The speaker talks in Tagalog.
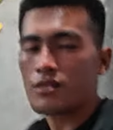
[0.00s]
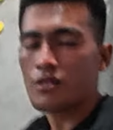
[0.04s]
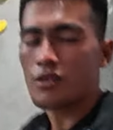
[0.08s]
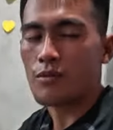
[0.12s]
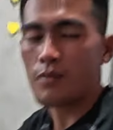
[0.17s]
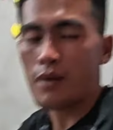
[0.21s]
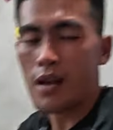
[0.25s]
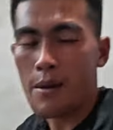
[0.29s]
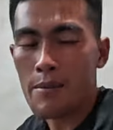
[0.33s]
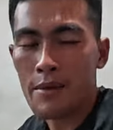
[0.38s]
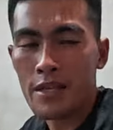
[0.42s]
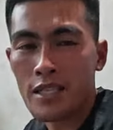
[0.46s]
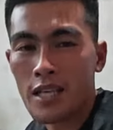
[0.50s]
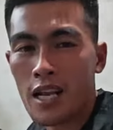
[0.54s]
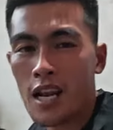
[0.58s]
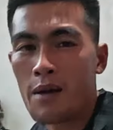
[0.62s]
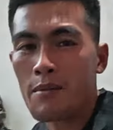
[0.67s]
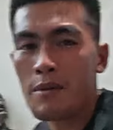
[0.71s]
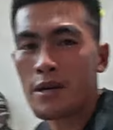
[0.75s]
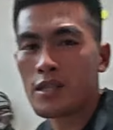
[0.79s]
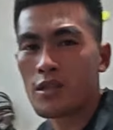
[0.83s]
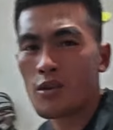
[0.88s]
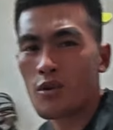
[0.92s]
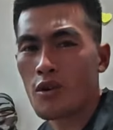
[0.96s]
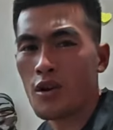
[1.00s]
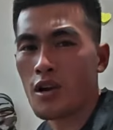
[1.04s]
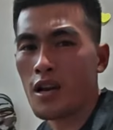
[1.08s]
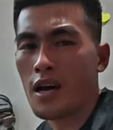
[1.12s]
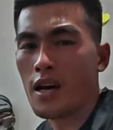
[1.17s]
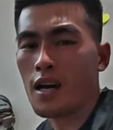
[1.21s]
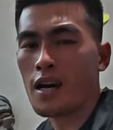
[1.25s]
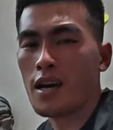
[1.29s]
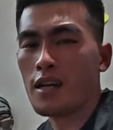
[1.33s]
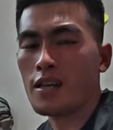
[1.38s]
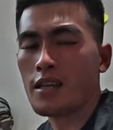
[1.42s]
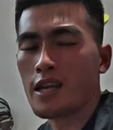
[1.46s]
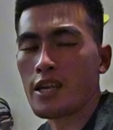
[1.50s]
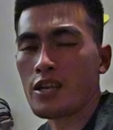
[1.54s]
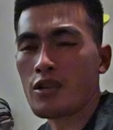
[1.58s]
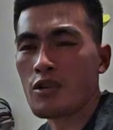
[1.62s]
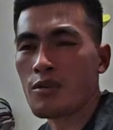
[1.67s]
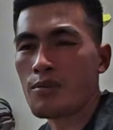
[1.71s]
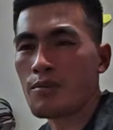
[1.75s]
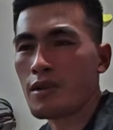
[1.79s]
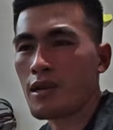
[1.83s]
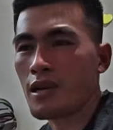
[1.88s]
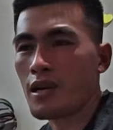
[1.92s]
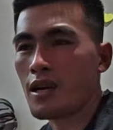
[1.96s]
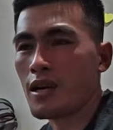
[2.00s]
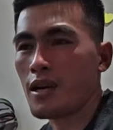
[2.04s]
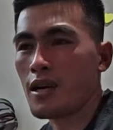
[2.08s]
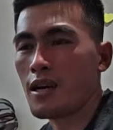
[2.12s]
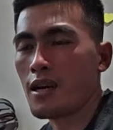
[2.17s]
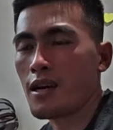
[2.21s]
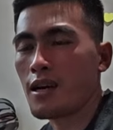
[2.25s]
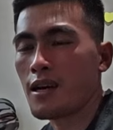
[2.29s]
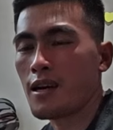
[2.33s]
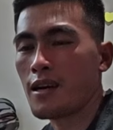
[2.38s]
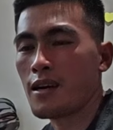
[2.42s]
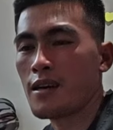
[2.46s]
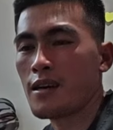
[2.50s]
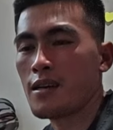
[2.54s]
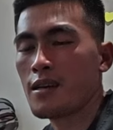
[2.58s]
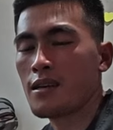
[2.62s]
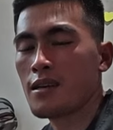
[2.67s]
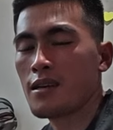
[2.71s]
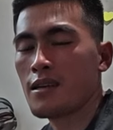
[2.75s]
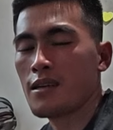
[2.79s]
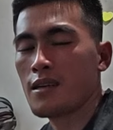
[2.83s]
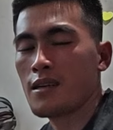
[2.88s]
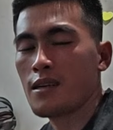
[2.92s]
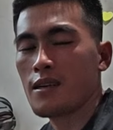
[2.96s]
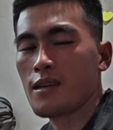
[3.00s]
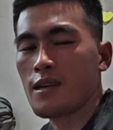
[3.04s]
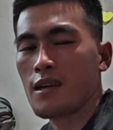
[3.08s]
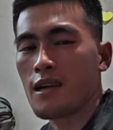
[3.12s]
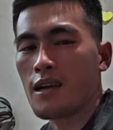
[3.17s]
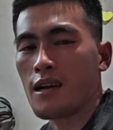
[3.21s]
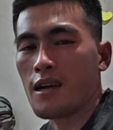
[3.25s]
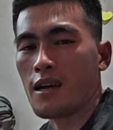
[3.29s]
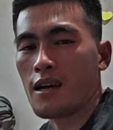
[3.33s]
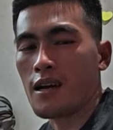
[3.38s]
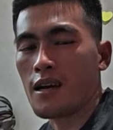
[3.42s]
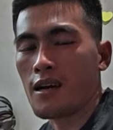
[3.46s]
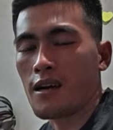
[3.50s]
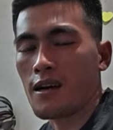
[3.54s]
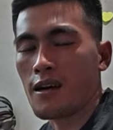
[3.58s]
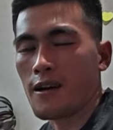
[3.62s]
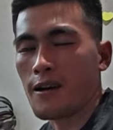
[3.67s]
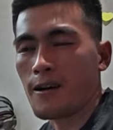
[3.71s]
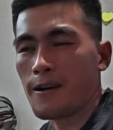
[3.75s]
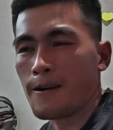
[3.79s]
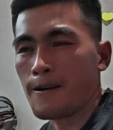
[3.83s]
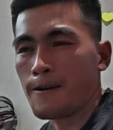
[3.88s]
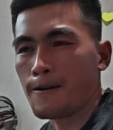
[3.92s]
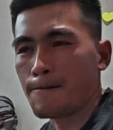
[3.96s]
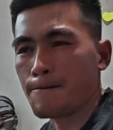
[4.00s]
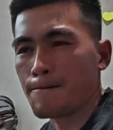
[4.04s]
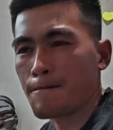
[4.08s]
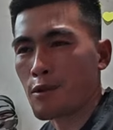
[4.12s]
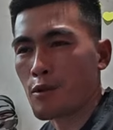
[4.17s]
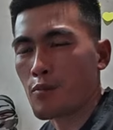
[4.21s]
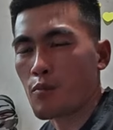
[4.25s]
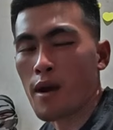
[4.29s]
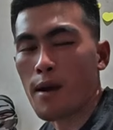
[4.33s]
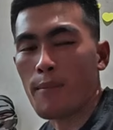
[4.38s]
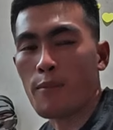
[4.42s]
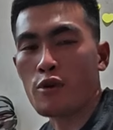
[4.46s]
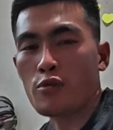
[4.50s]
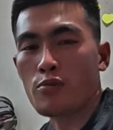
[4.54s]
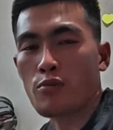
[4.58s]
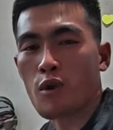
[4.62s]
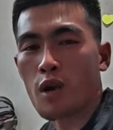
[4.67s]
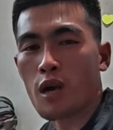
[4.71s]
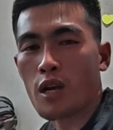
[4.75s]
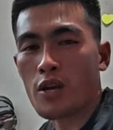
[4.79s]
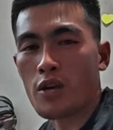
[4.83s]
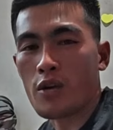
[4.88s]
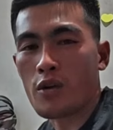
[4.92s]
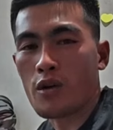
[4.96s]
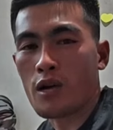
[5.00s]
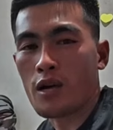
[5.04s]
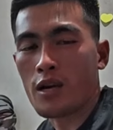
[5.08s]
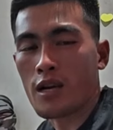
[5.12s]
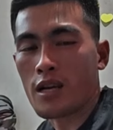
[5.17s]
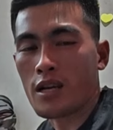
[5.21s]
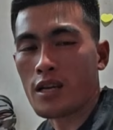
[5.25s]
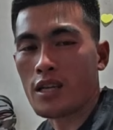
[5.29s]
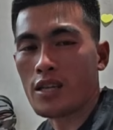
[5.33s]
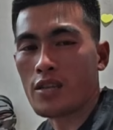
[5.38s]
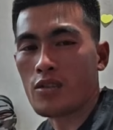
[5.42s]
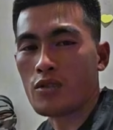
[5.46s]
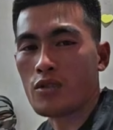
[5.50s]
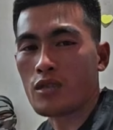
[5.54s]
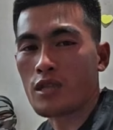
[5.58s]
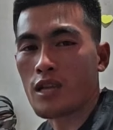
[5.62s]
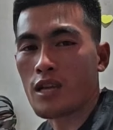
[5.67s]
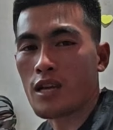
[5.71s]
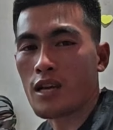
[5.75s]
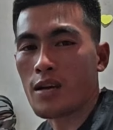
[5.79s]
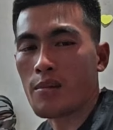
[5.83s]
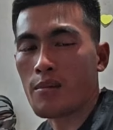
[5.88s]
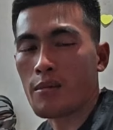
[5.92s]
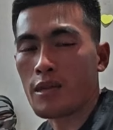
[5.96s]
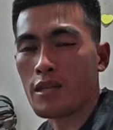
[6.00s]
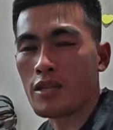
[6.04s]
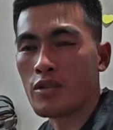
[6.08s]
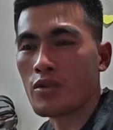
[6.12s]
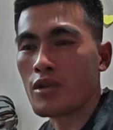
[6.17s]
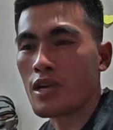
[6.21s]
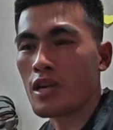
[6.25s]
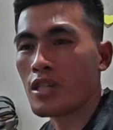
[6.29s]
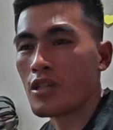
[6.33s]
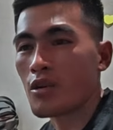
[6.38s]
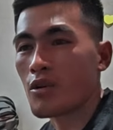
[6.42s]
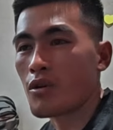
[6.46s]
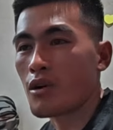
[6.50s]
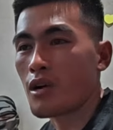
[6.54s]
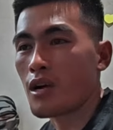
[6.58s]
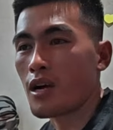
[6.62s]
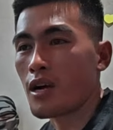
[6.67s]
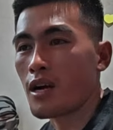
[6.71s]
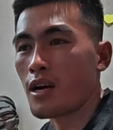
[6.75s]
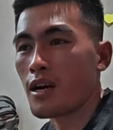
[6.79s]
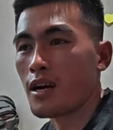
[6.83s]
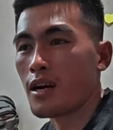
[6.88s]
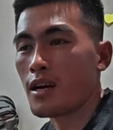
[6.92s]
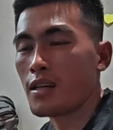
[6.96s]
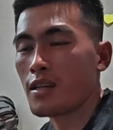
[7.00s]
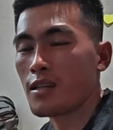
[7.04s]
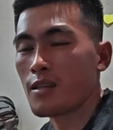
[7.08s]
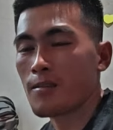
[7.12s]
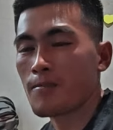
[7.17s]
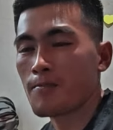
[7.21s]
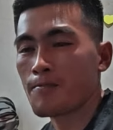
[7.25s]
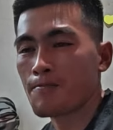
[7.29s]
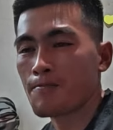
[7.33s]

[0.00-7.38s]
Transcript: So maraming salamat tol at I hope na uh, umabot po kayo hanggang dito sa video na ito at